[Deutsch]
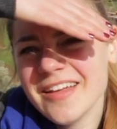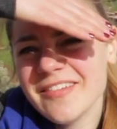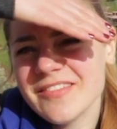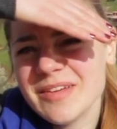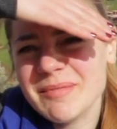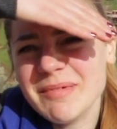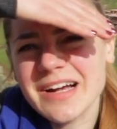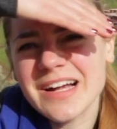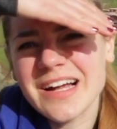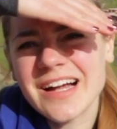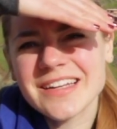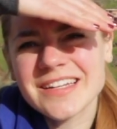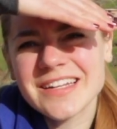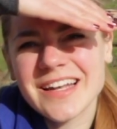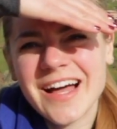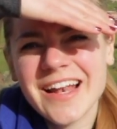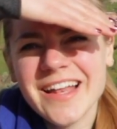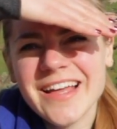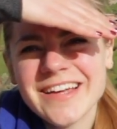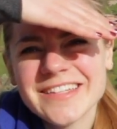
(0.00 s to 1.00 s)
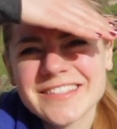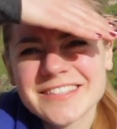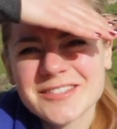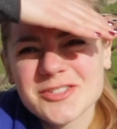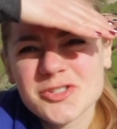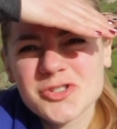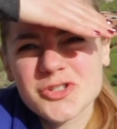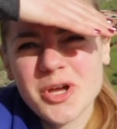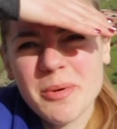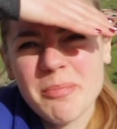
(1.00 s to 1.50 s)
Wir machen gerade den allerersten
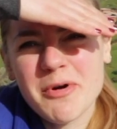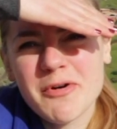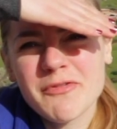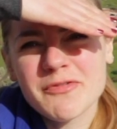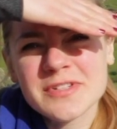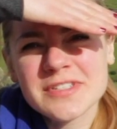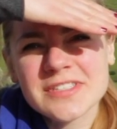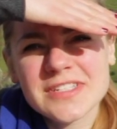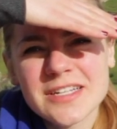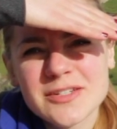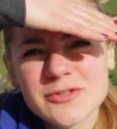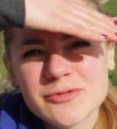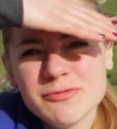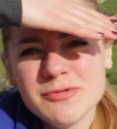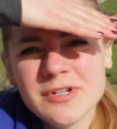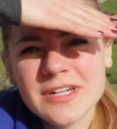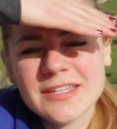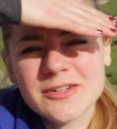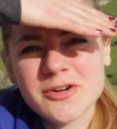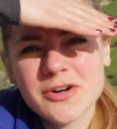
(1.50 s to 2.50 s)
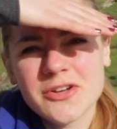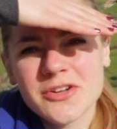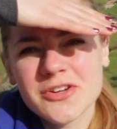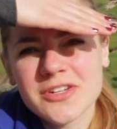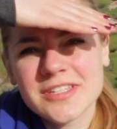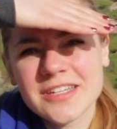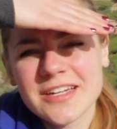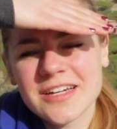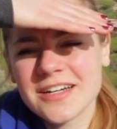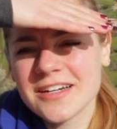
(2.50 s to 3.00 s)
Stopp auf unserer Tour. Ich konnte
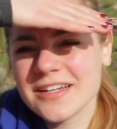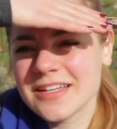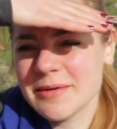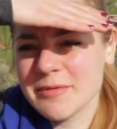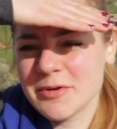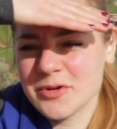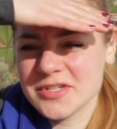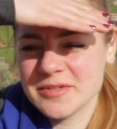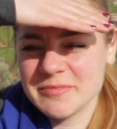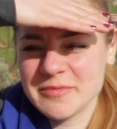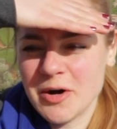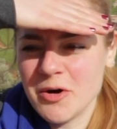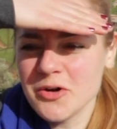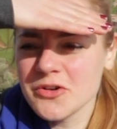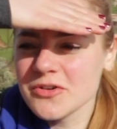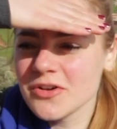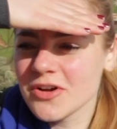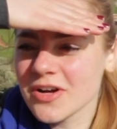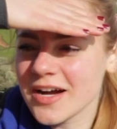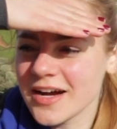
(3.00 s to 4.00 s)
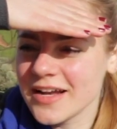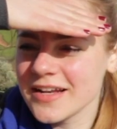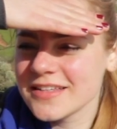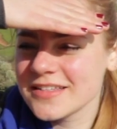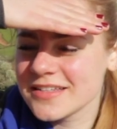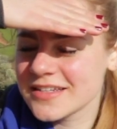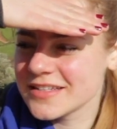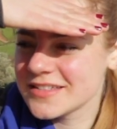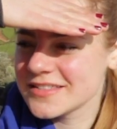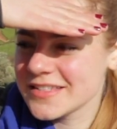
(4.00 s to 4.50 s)
euch, äh, ich habe euch im Auto noch gar
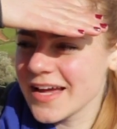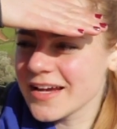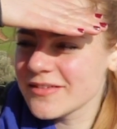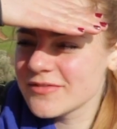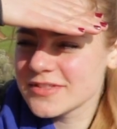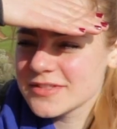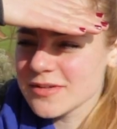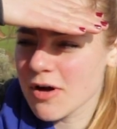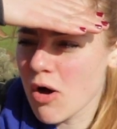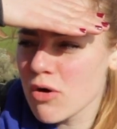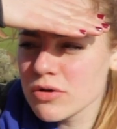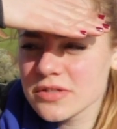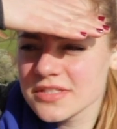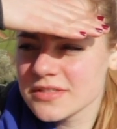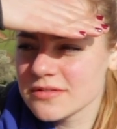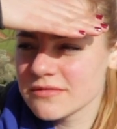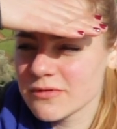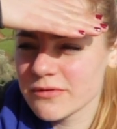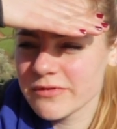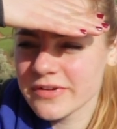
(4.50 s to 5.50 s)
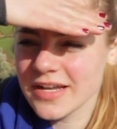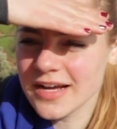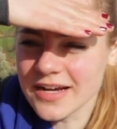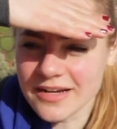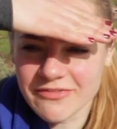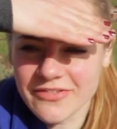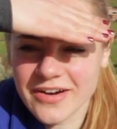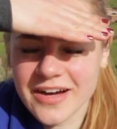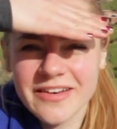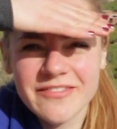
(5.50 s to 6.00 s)
nicht gezeigt, wie es so aussieht und wo wir
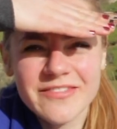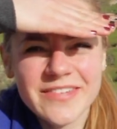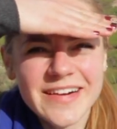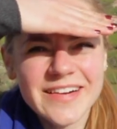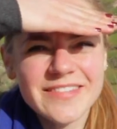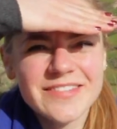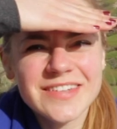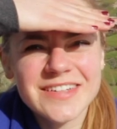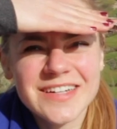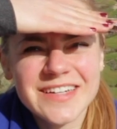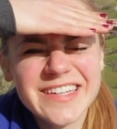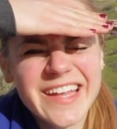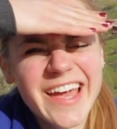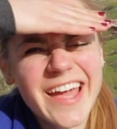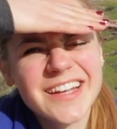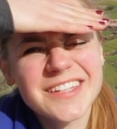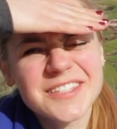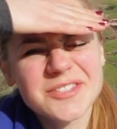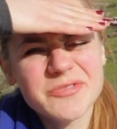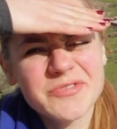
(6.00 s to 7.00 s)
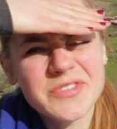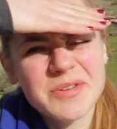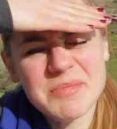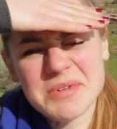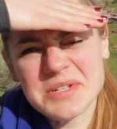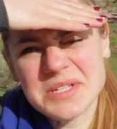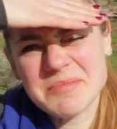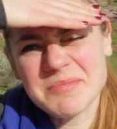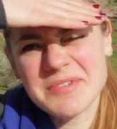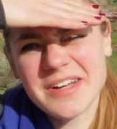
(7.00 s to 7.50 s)
langfahren, weil wir direkt so viel
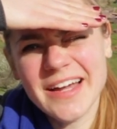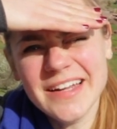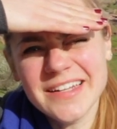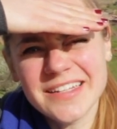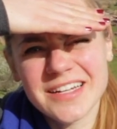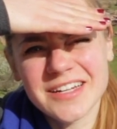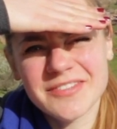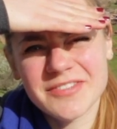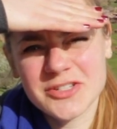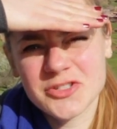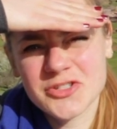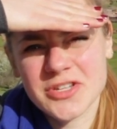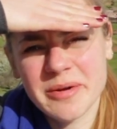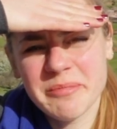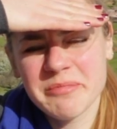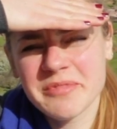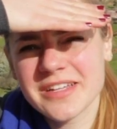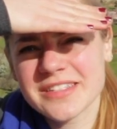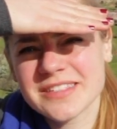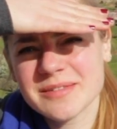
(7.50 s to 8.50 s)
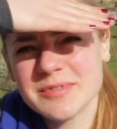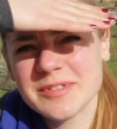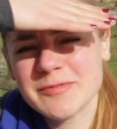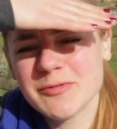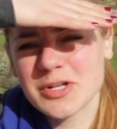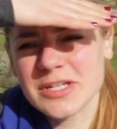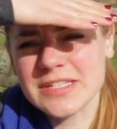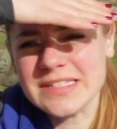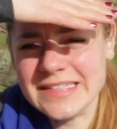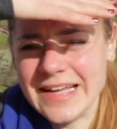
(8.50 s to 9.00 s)
mit dem Guide gequatscht haben. Der ist
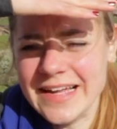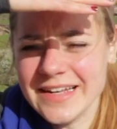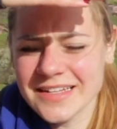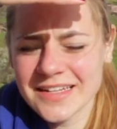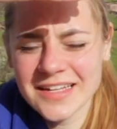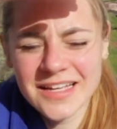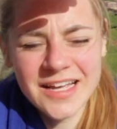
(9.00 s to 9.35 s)
wirklich nett